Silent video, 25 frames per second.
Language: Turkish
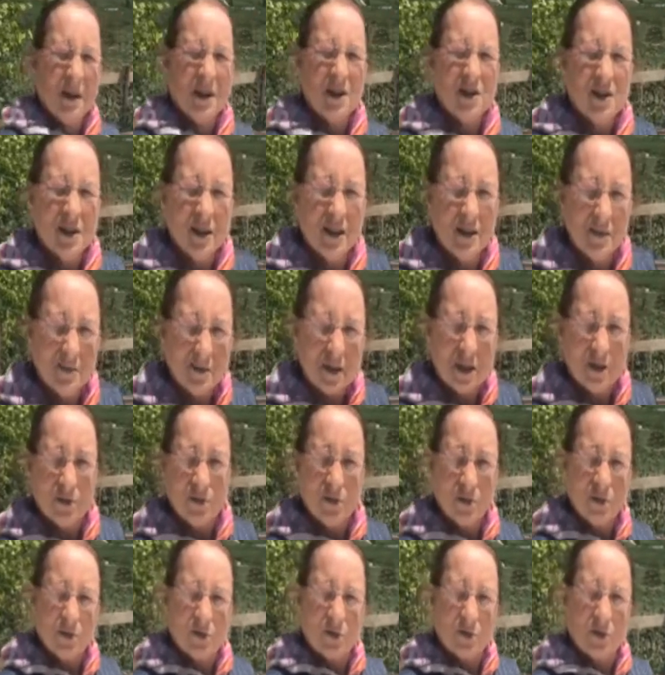Başkanımıza
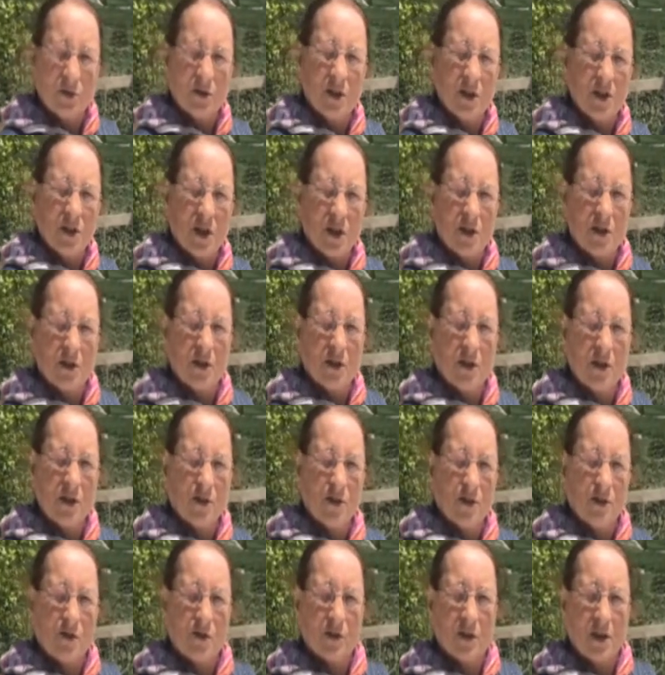çok çok teşekkür
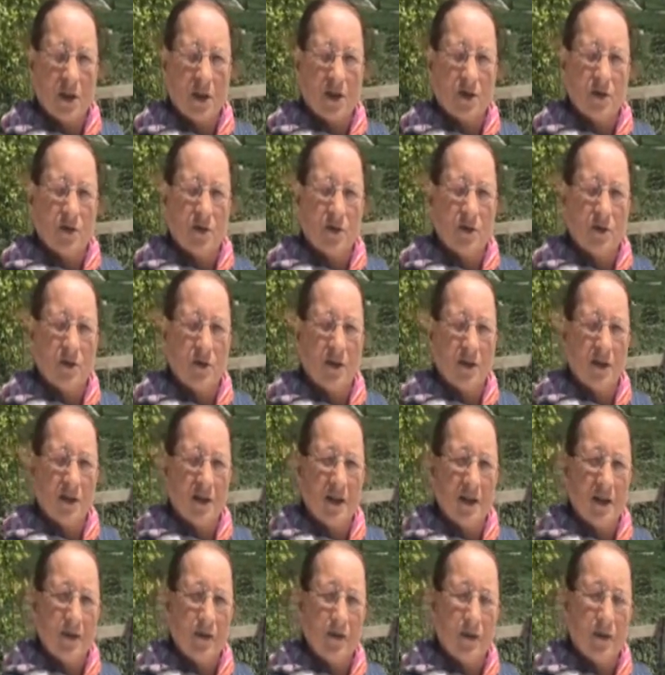ediyoruz Aşkın
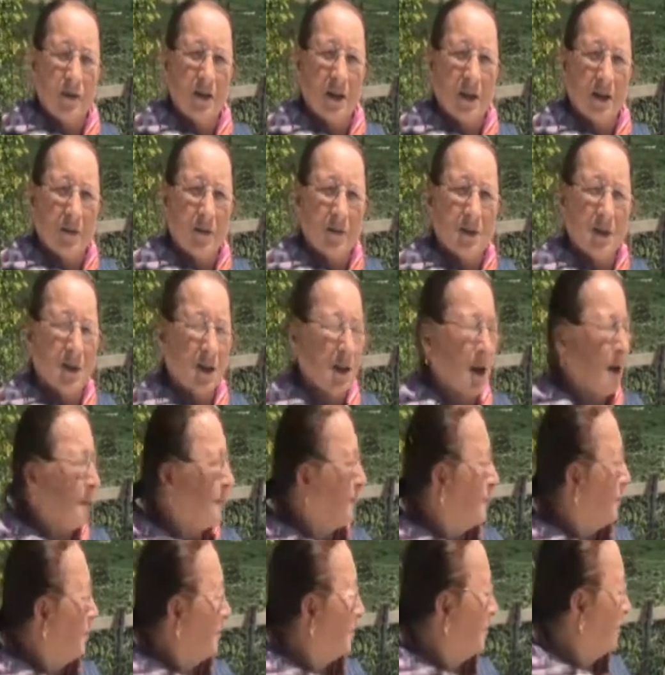Tören'e. Yollarımızı
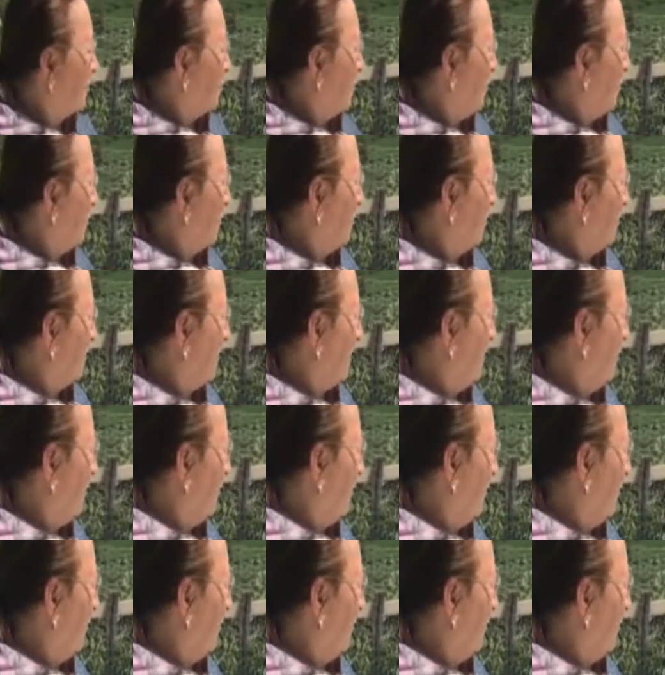yaptırdı. Çok güzel